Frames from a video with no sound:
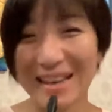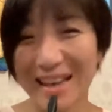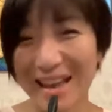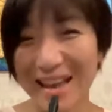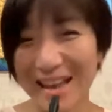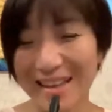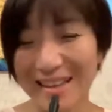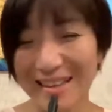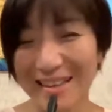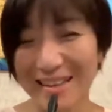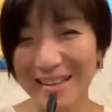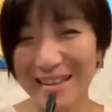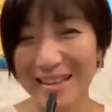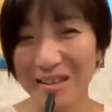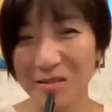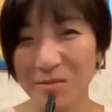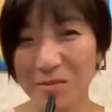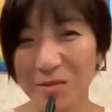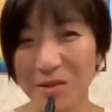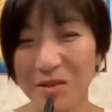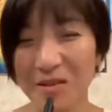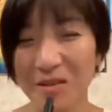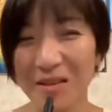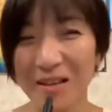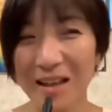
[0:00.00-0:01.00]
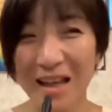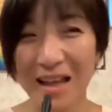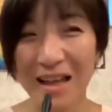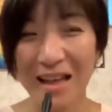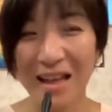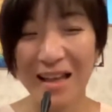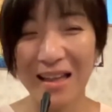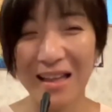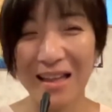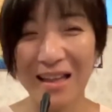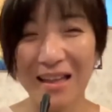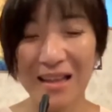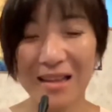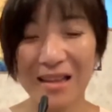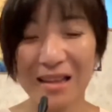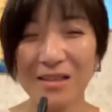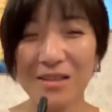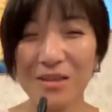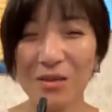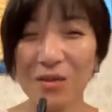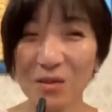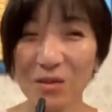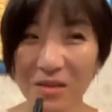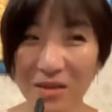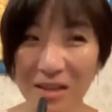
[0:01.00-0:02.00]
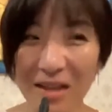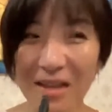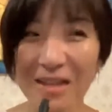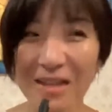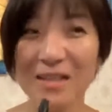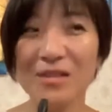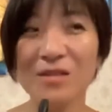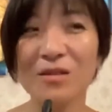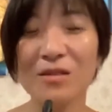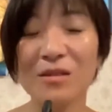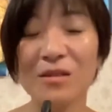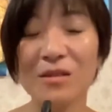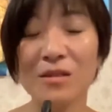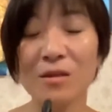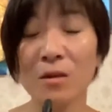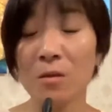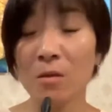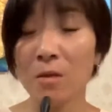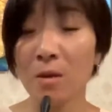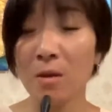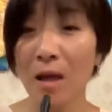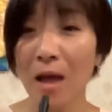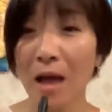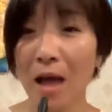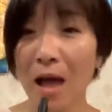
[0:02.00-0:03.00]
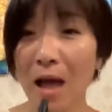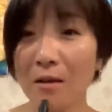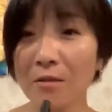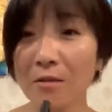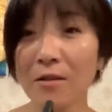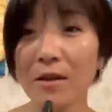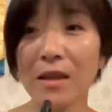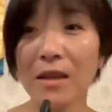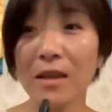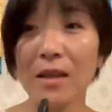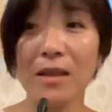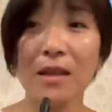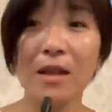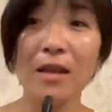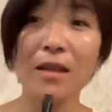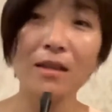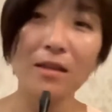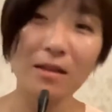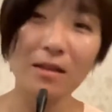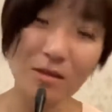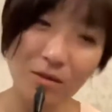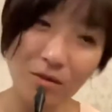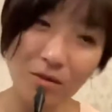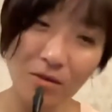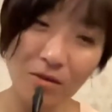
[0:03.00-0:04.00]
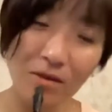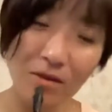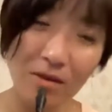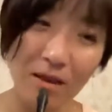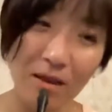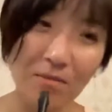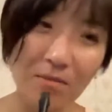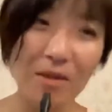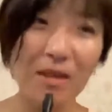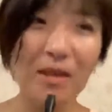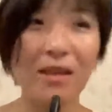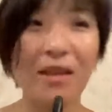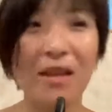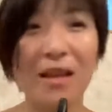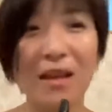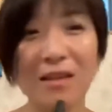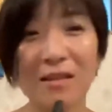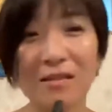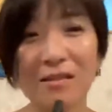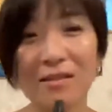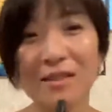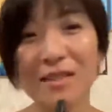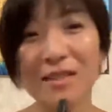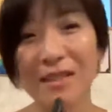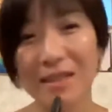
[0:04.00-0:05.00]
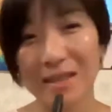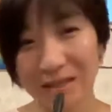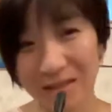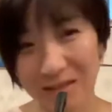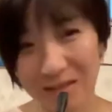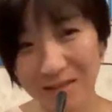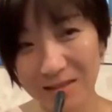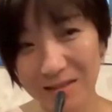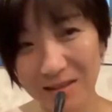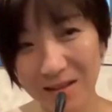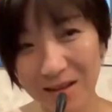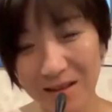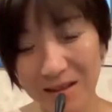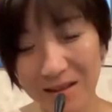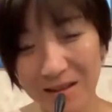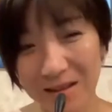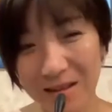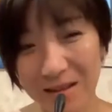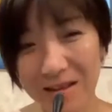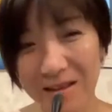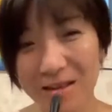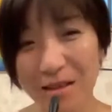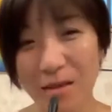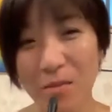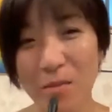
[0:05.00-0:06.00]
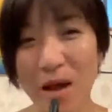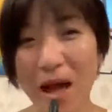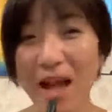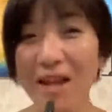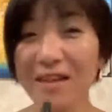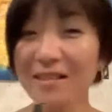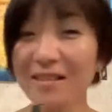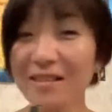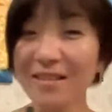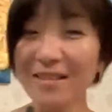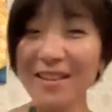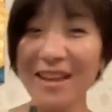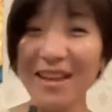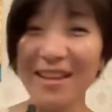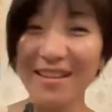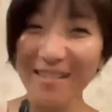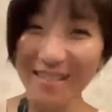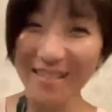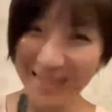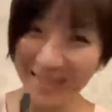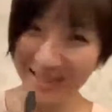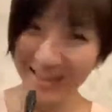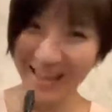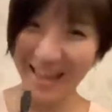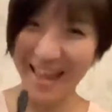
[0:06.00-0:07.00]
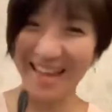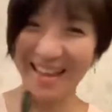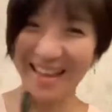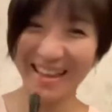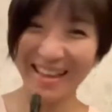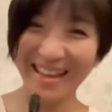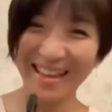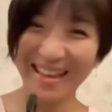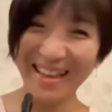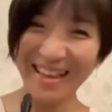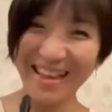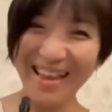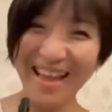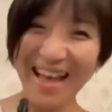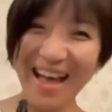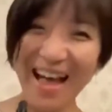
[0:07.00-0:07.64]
界っていうものがそんな理想地をあるわけないでしょってみんな言うじゃないですか。でもあるんだよってあ